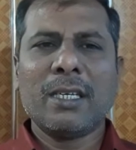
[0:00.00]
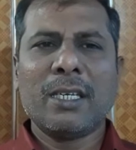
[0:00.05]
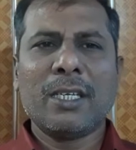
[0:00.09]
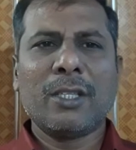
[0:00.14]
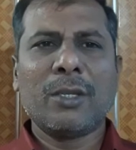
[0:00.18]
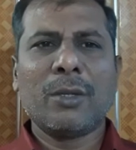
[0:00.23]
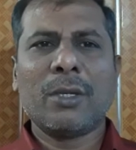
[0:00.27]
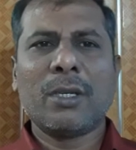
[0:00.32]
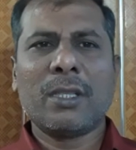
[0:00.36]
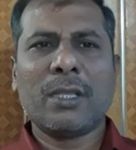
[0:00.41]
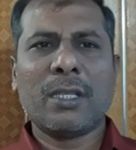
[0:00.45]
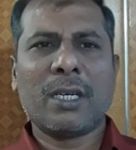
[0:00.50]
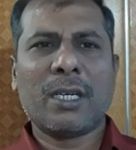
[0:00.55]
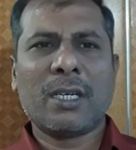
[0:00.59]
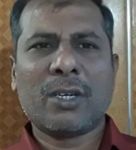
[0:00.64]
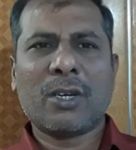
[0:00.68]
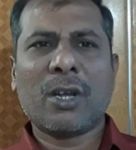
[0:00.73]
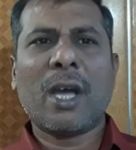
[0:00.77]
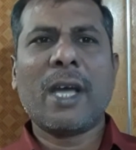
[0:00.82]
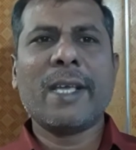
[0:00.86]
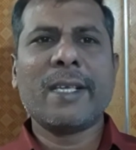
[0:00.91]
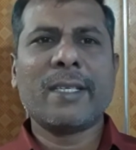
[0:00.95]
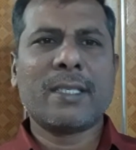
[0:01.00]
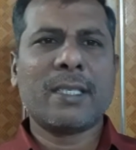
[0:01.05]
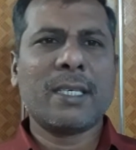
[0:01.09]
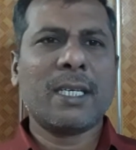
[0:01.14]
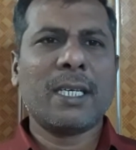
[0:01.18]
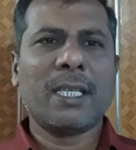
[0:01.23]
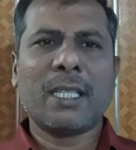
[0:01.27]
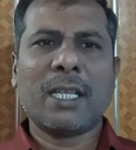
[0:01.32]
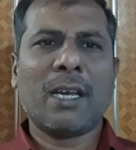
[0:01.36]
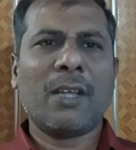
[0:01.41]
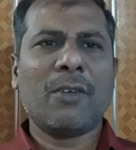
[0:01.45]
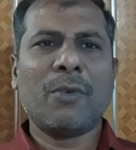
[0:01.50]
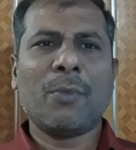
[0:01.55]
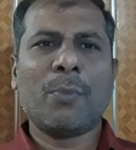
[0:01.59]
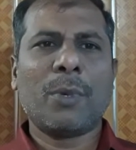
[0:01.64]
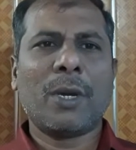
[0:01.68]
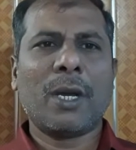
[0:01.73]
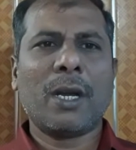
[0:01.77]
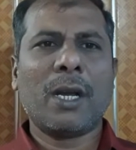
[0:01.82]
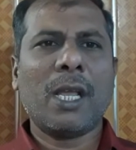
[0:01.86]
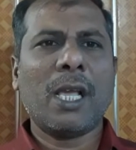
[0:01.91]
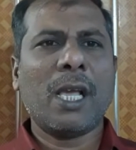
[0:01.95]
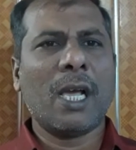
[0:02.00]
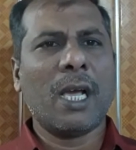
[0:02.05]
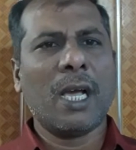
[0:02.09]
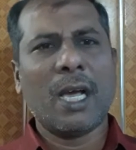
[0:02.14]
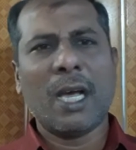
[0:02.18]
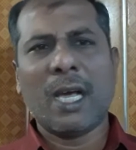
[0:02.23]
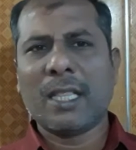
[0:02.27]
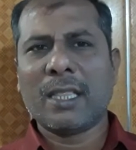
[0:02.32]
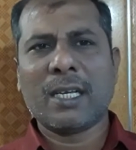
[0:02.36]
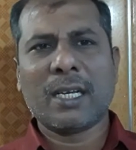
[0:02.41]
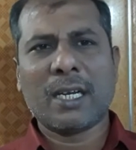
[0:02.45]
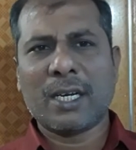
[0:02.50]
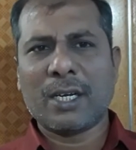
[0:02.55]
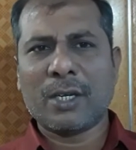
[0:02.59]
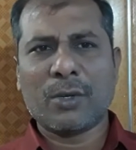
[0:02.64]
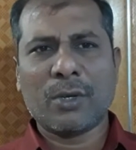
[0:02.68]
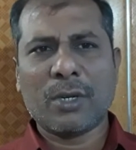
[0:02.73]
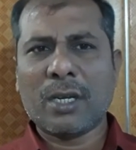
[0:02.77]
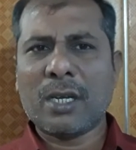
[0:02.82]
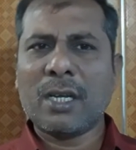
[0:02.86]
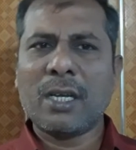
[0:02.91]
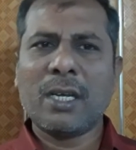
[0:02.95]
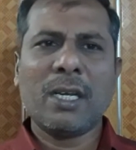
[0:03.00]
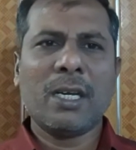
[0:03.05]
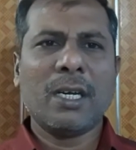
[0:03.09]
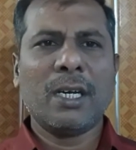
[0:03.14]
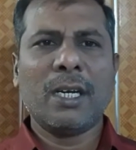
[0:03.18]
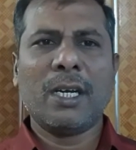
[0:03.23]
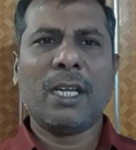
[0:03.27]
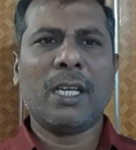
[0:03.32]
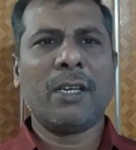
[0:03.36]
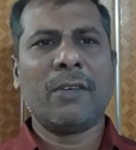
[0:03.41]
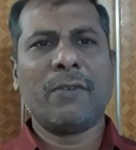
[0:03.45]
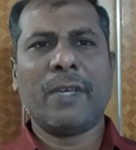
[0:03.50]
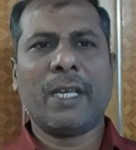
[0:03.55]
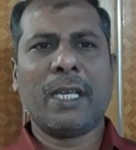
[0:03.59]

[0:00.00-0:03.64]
இது இந்த டாய்ஸு இதெல்லாம் விற்பாங்க இல்லையா அந்த கடை கூட நீங்கள்